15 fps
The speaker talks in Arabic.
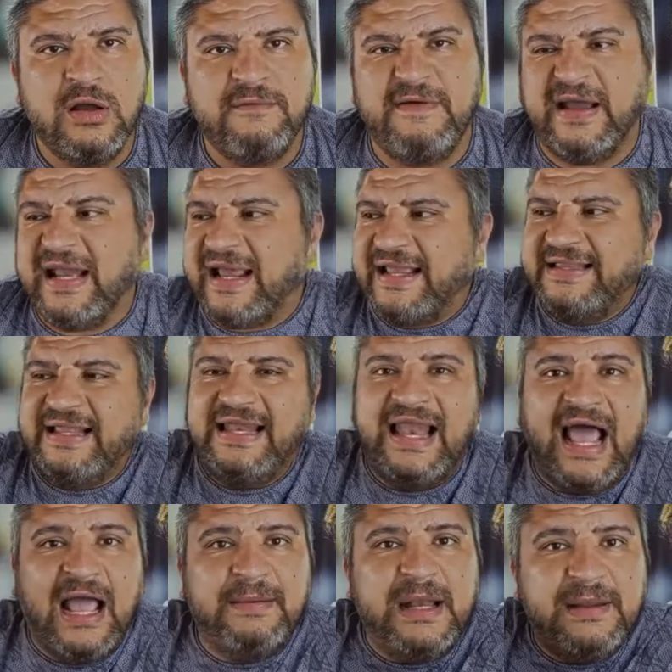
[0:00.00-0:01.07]
فكرك ان
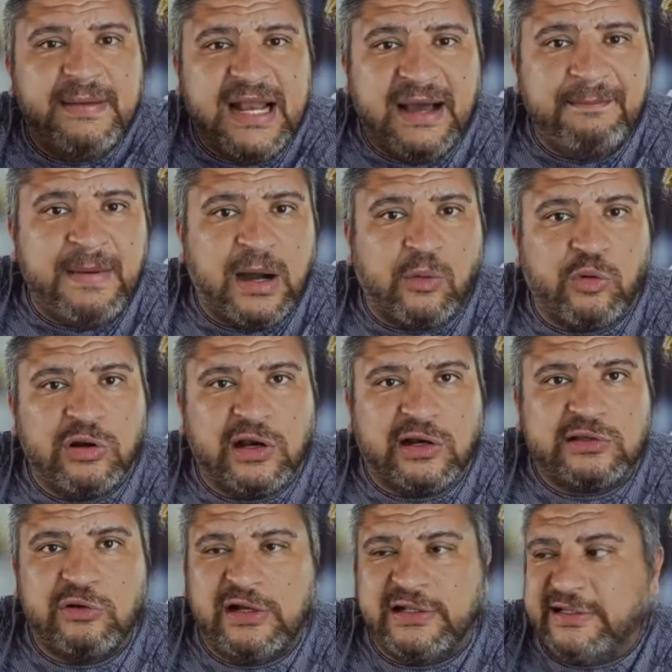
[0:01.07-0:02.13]
اللاعب اللي بيلعب مع كولر
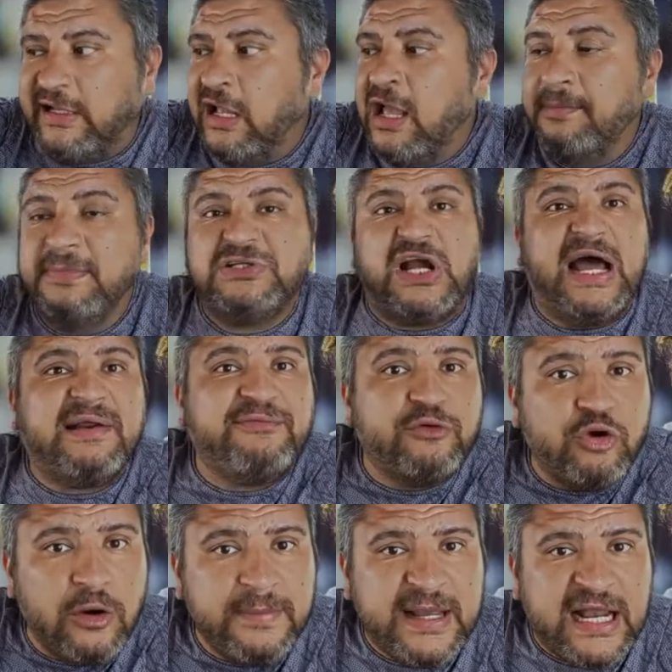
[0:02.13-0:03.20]
دلوقتي مش عارف
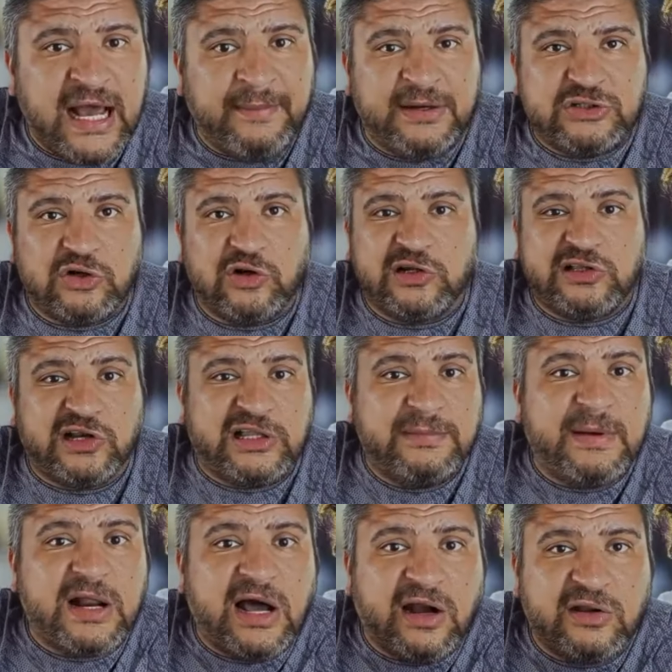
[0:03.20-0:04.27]
ان هو بيلعب عشان خاطر دي
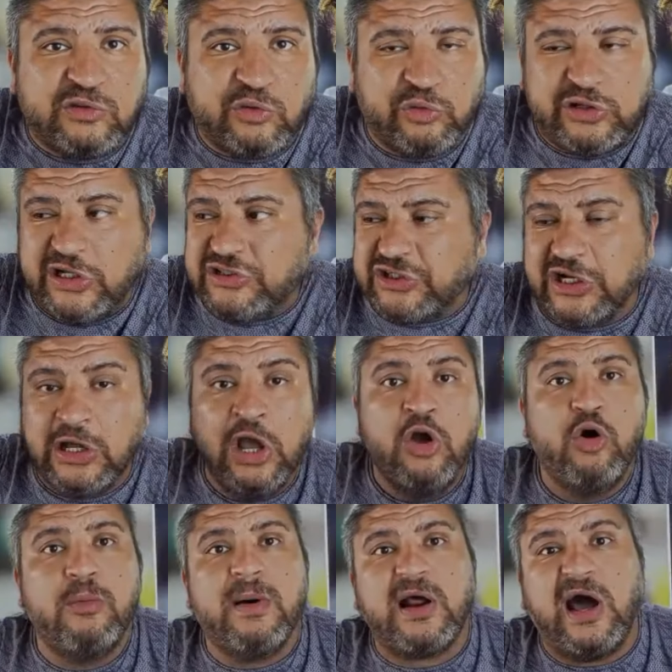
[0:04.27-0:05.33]
مرحله روتيشن
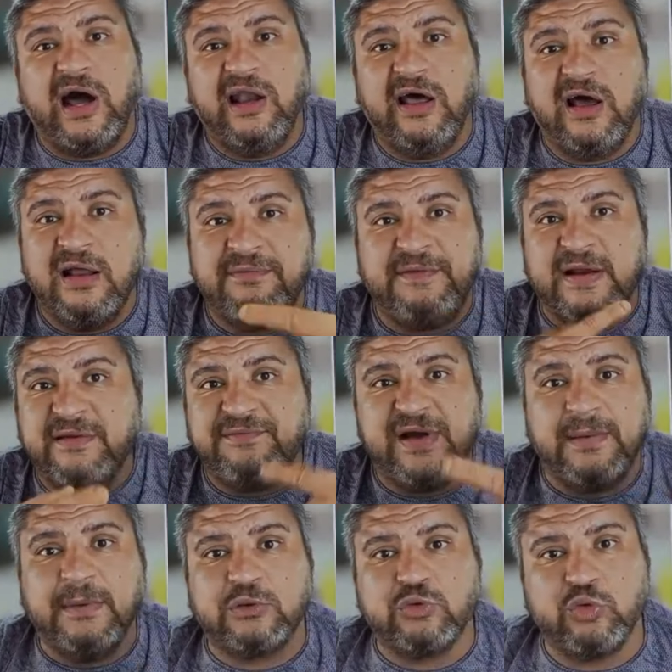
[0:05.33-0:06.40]
ومرحله الفريق
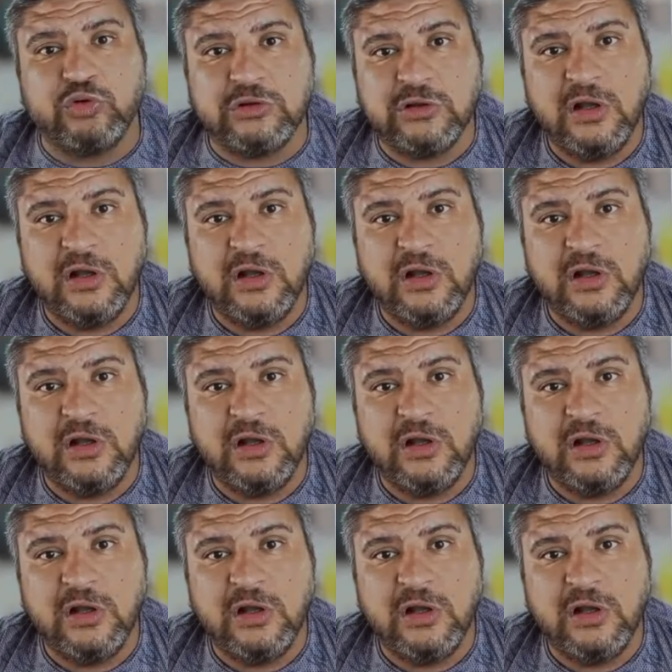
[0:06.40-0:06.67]
فيها مضغوط